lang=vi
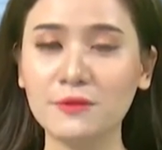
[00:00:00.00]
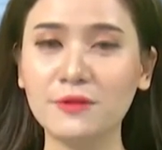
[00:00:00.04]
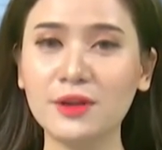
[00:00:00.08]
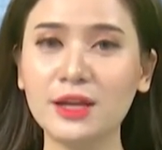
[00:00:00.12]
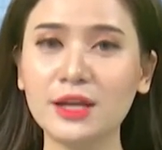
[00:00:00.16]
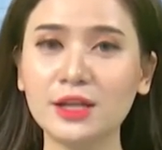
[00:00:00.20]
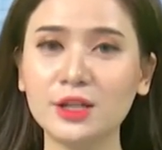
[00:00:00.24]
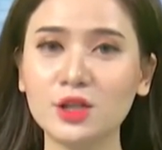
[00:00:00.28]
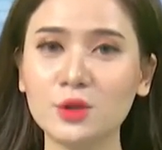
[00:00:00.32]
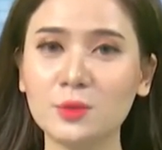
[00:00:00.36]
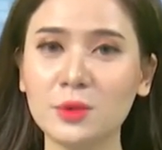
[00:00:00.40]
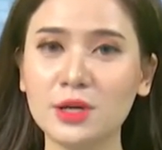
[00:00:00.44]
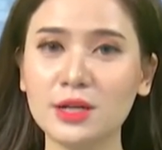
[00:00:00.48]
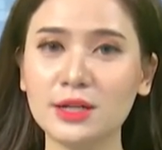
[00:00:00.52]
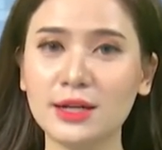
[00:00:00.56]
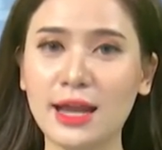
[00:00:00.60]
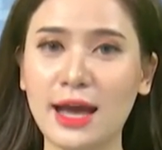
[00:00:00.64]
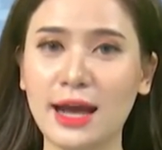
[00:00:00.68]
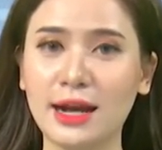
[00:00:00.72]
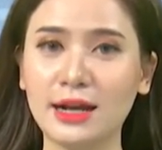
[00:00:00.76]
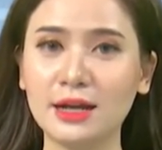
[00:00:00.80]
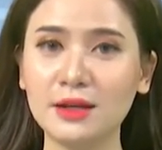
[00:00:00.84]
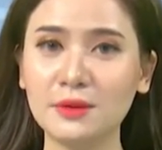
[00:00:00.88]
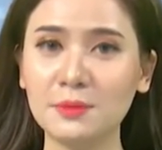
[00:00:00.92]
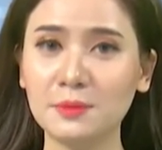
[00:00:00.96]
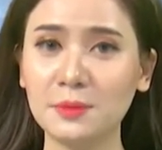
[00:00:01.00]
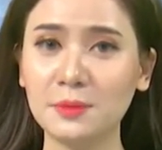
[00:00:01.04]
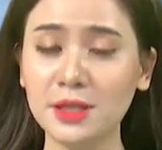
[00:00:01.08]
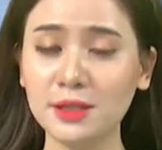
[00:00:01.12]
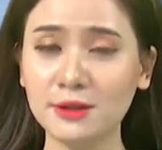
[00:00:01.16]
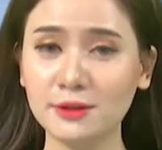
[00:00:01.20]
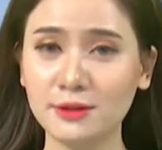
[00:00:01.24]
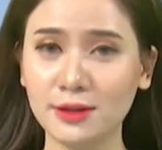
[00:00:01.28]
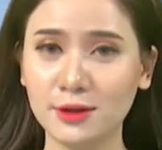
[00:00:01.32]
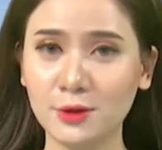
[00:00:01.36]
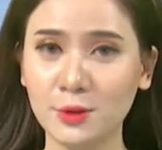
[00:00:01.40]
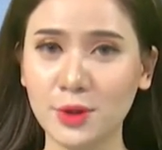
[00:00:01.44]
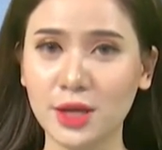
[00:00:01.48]
Ủy viên Trung ương Đảng, Bí
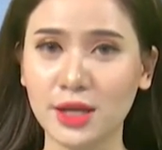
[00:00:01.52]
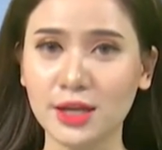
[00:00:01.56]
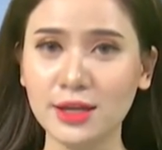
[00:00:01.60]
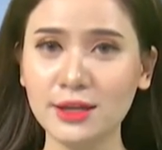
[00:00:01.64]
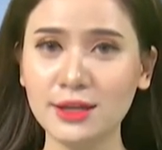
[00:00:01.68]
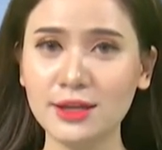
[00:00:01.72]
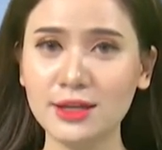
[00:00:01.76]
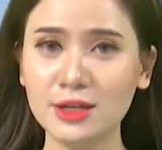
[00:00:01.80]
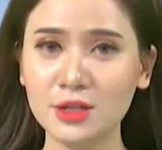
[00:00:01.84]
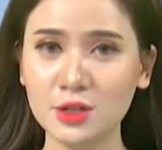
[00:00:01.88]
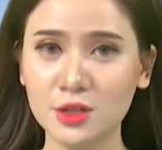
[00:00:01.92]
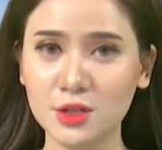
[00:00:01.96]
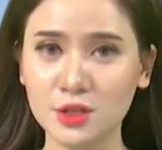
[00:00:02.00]
thư Thành ủy,